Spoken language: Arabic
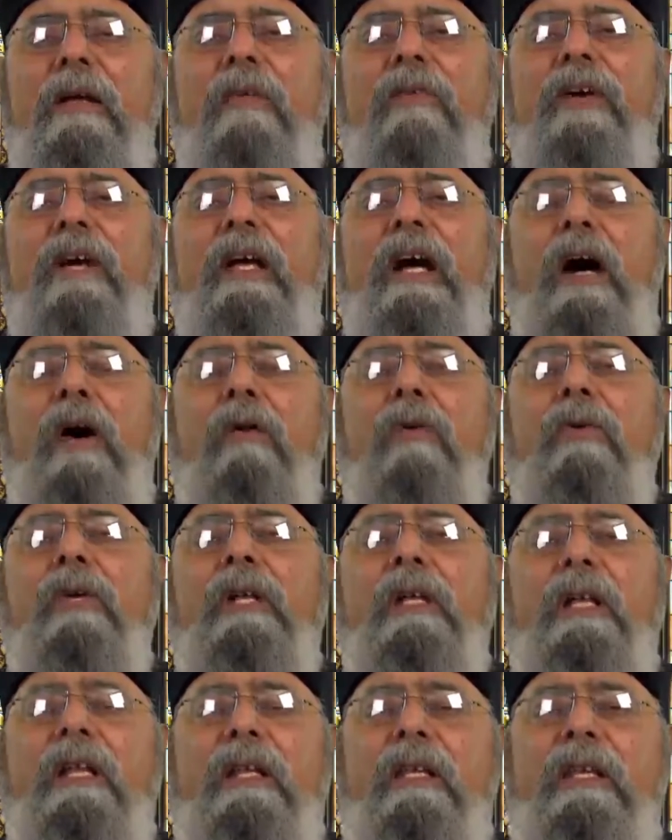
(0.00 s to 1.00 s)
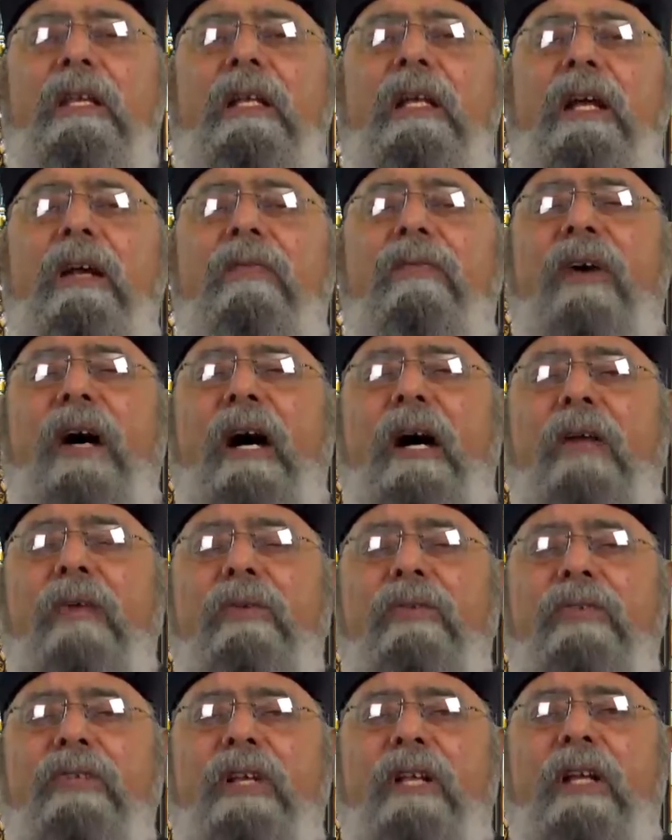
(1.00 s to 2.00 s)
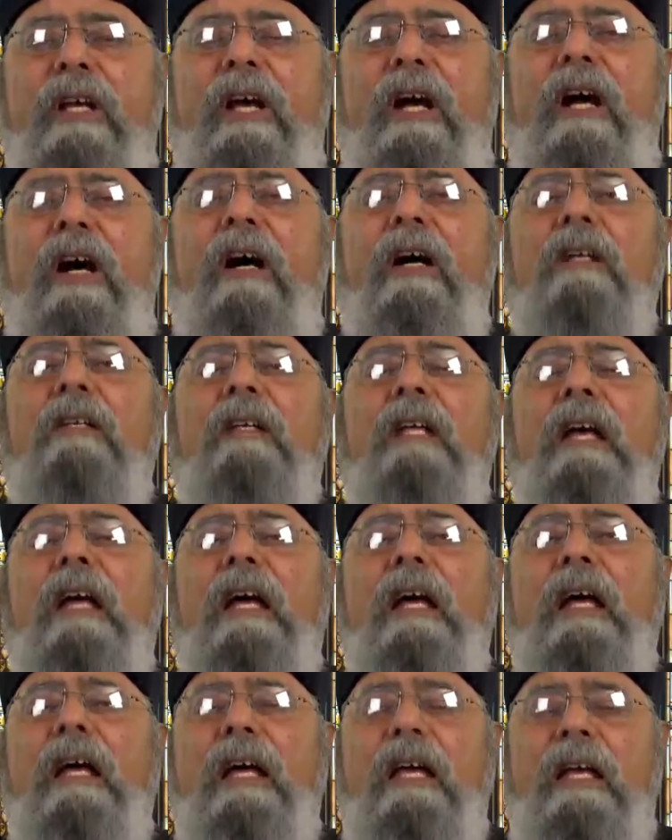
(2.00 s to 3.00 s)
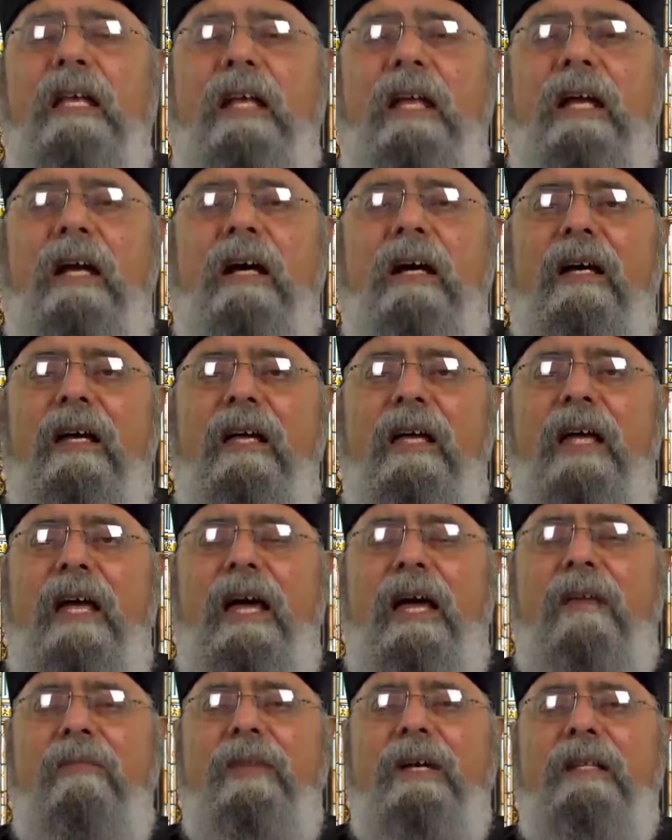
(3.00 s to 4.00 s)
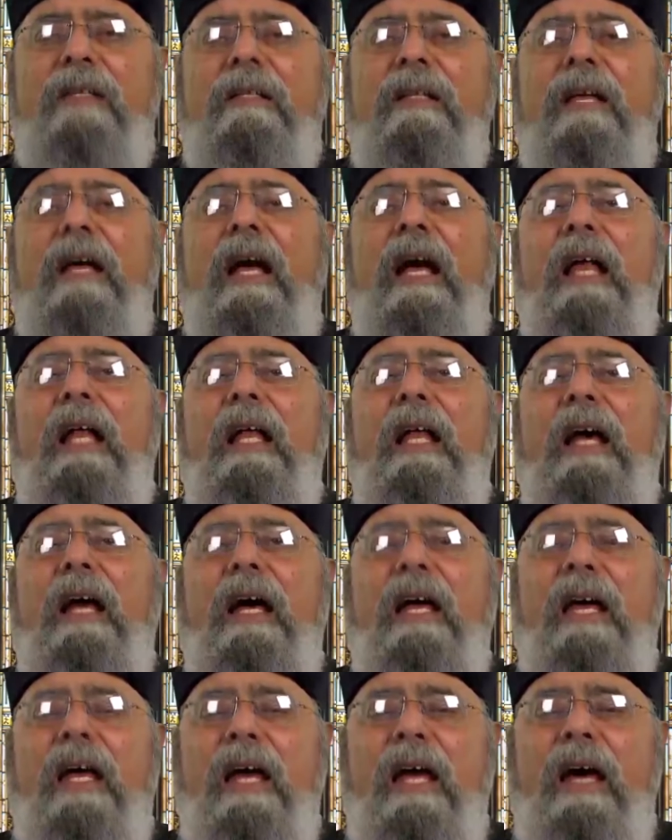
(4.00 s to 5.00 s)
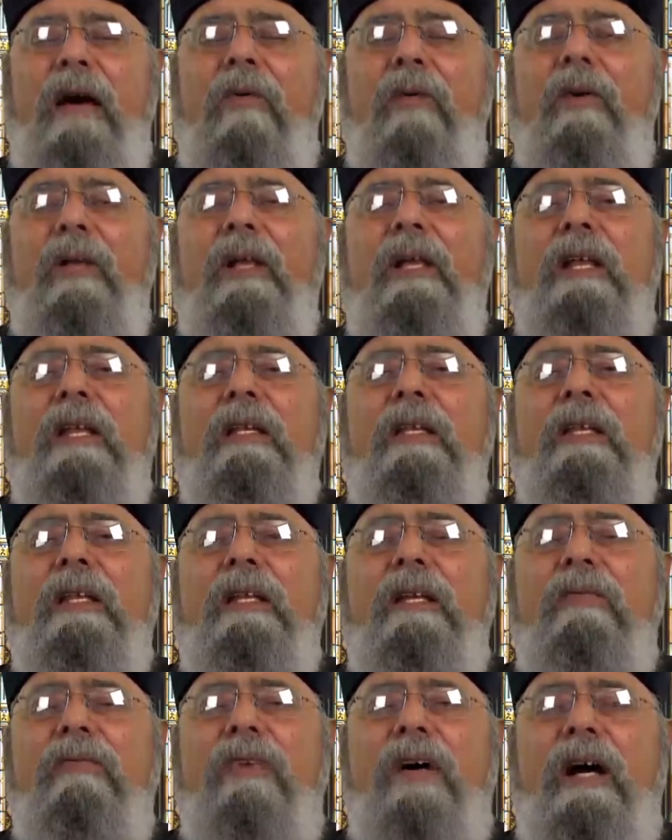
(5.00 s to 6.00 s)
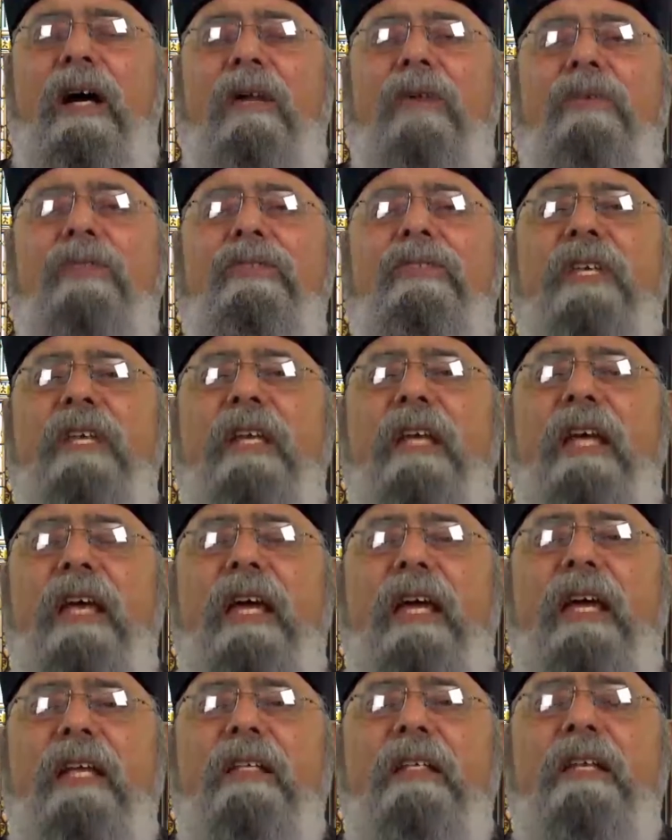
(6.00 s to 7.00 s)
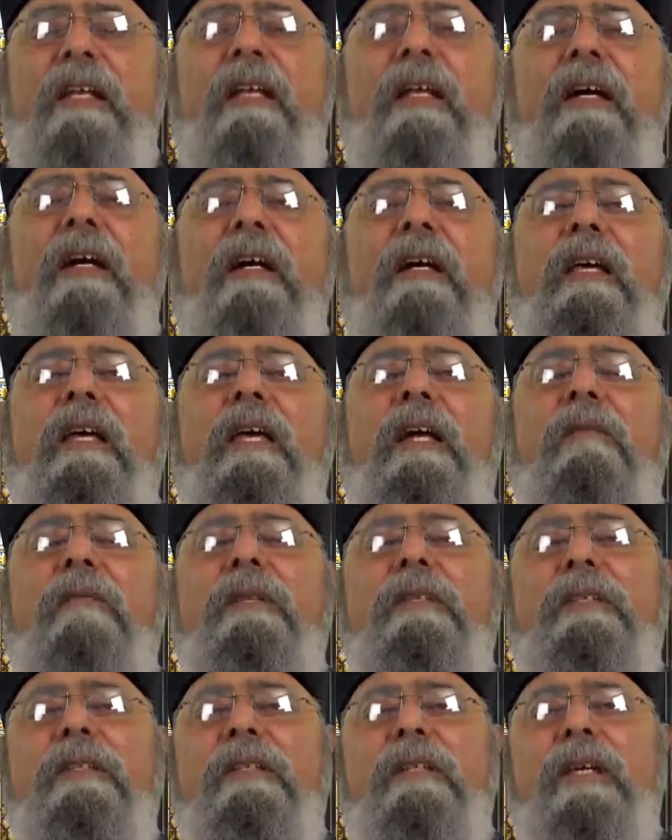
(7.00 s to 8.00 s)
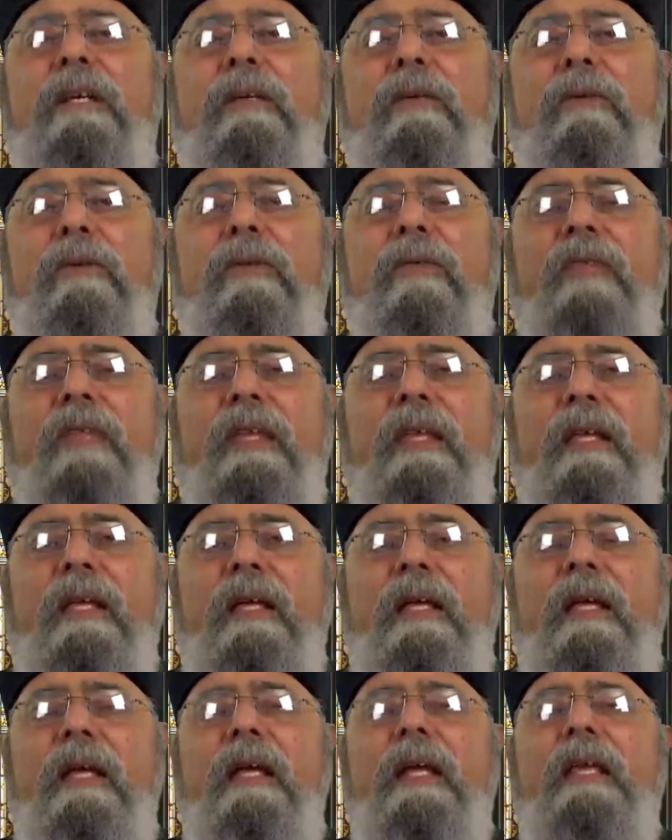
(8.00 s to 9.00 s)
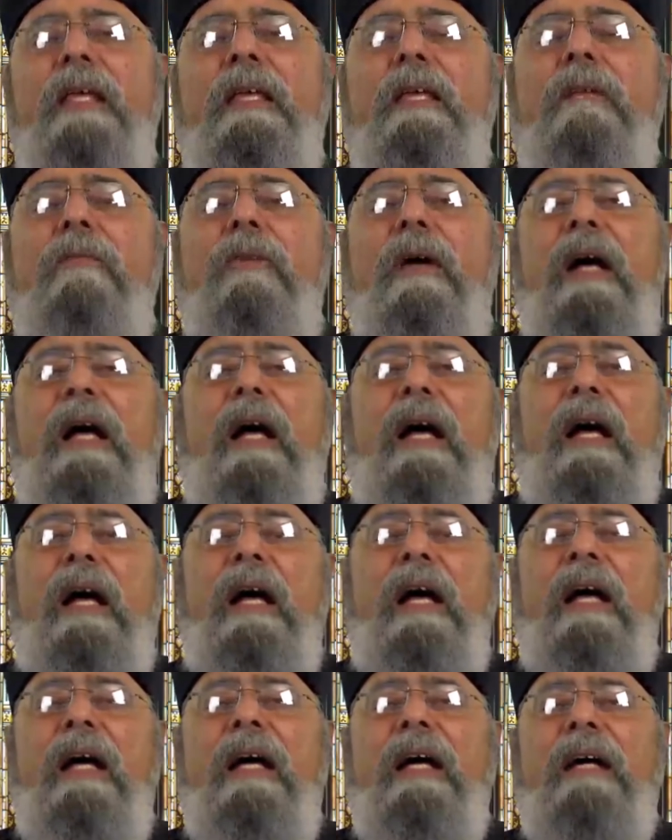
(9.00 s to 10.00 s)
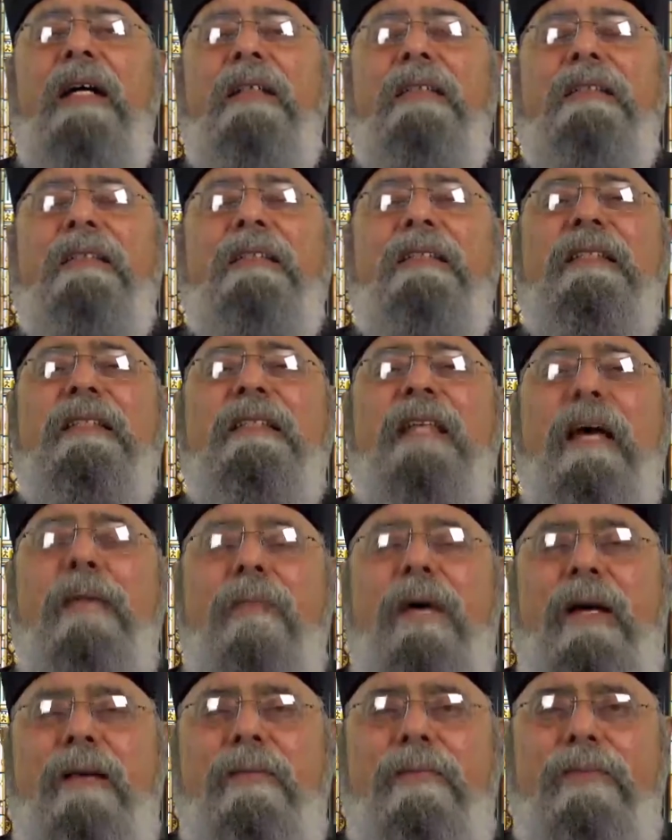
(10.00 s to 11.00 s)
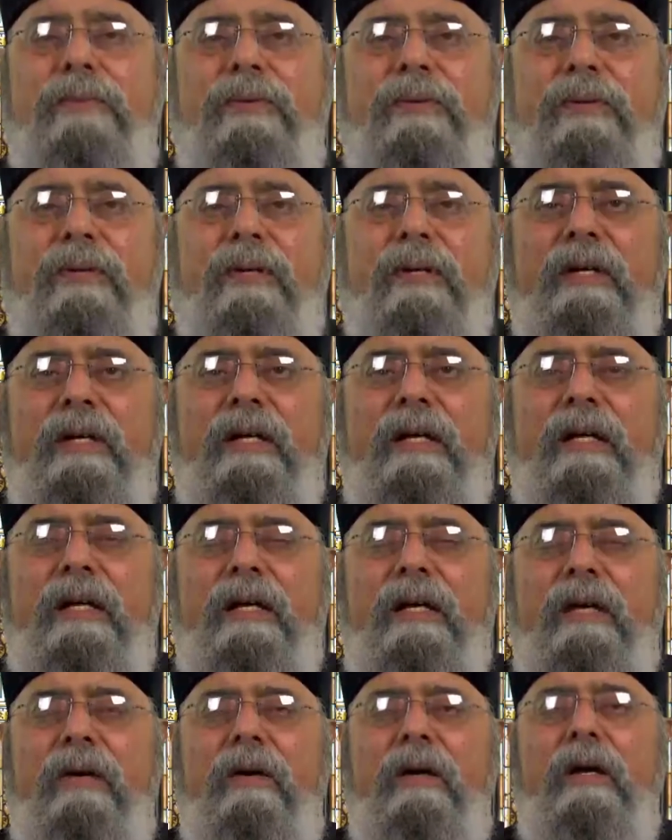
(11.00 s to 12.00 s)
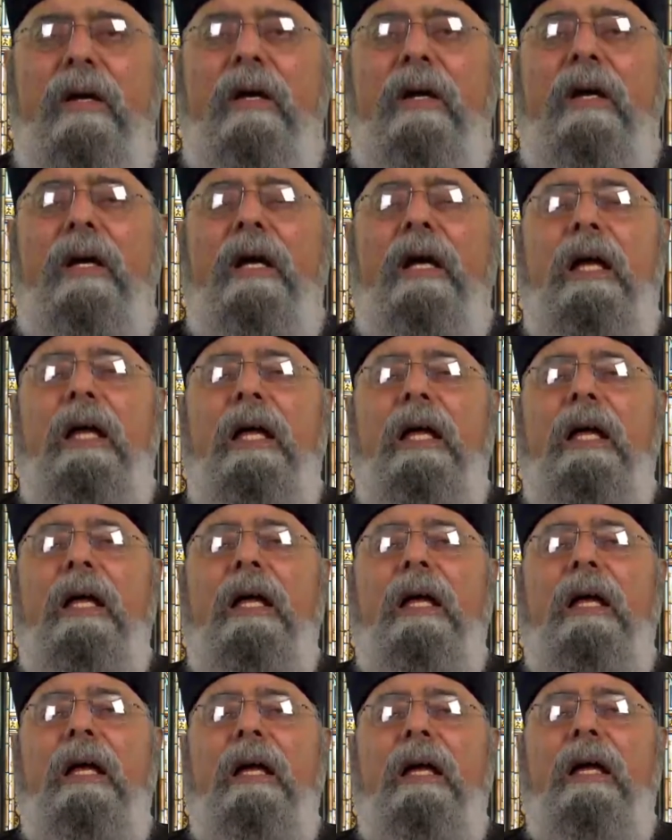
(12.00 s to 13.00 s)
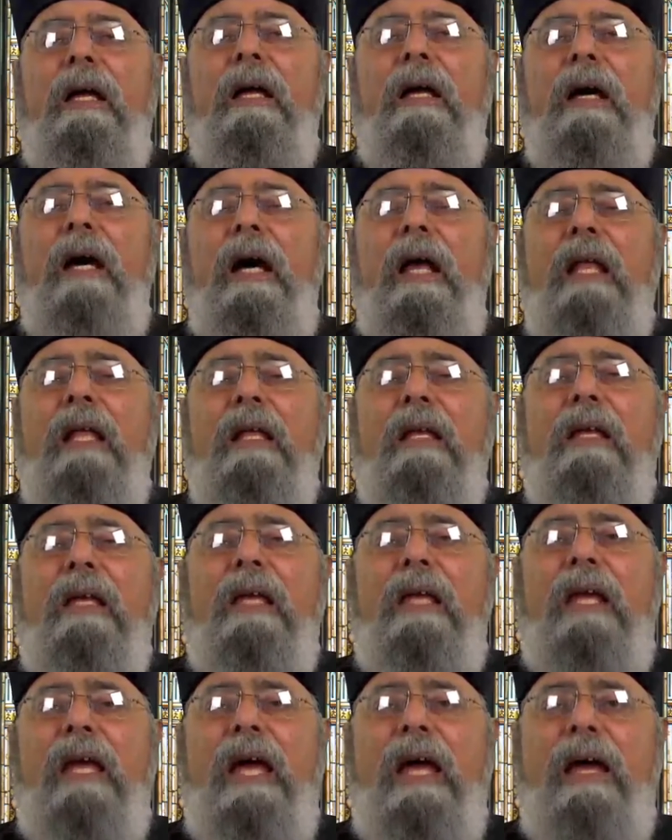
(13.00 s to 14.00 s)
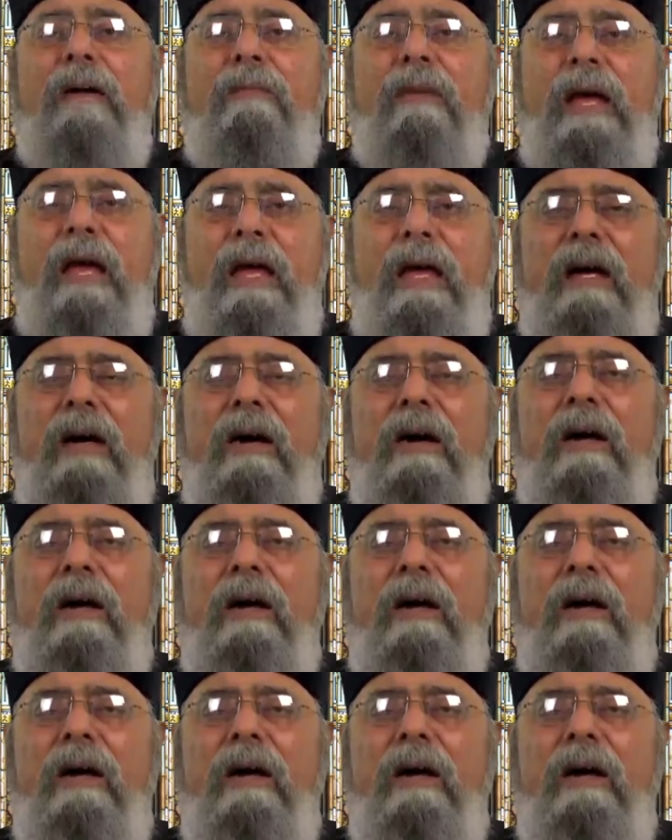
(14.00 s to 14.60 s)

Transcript: فيخرج الذين فعلوا الصالحات الى قيامه الحياء والذين فعلوا السيئات إلى قيامة الدين يبقى سبب آه، آه، القيامة